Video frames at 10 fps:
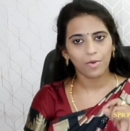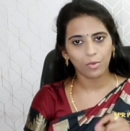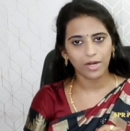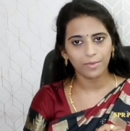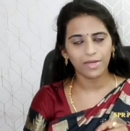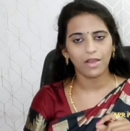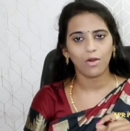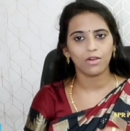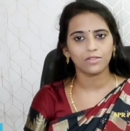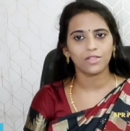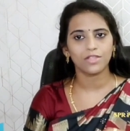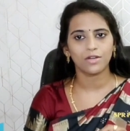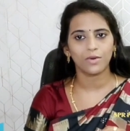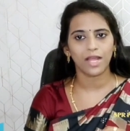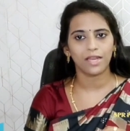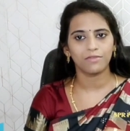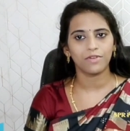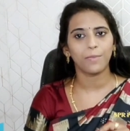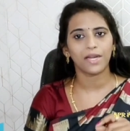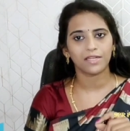நம்ம உடம்புல ஆக்சிஜனோட
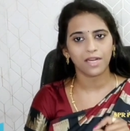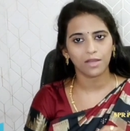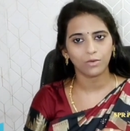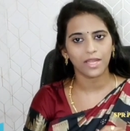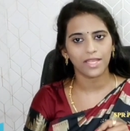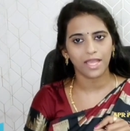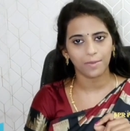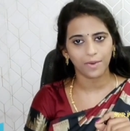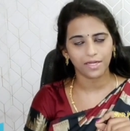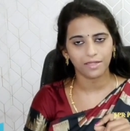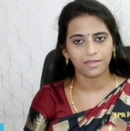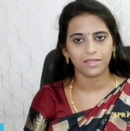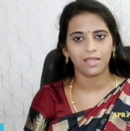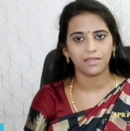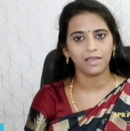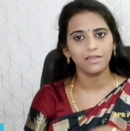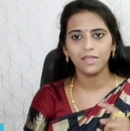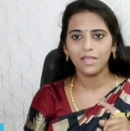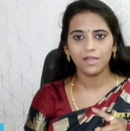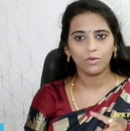அளவு பற்றாக்குறை ஏற்பட்டு இருந்தாதான்
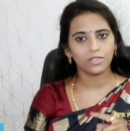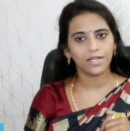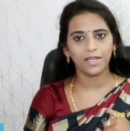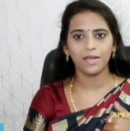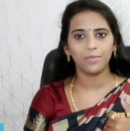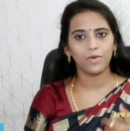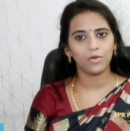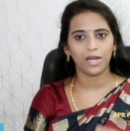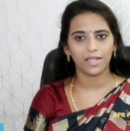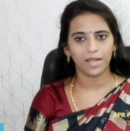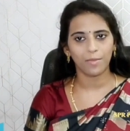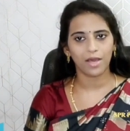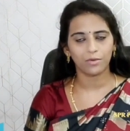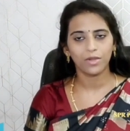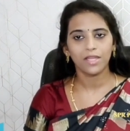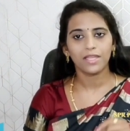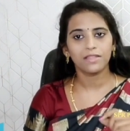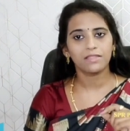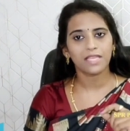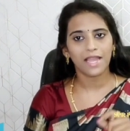உதடுகள் ப்ளூ கலரா மாறும்
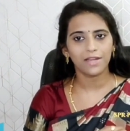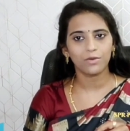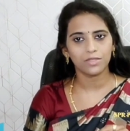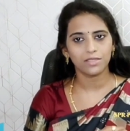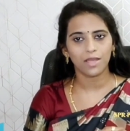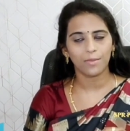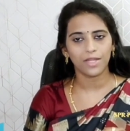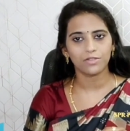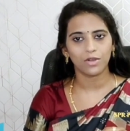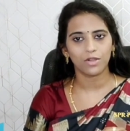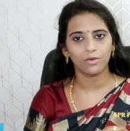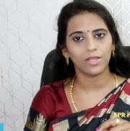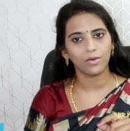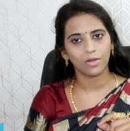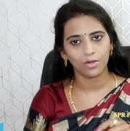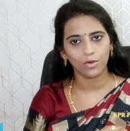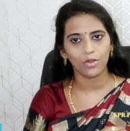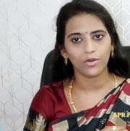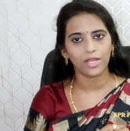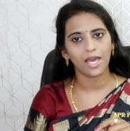இது சைனோசிஸ் அப்படின்னு சொல்லக்கூடிய ஒரு
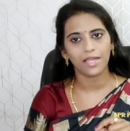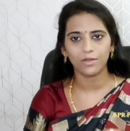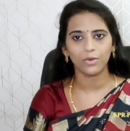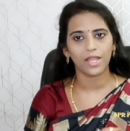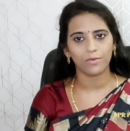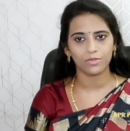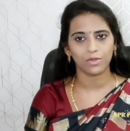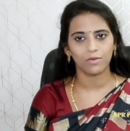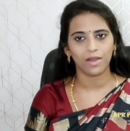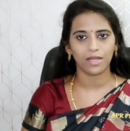நோயோட அறிகுறியாகவும்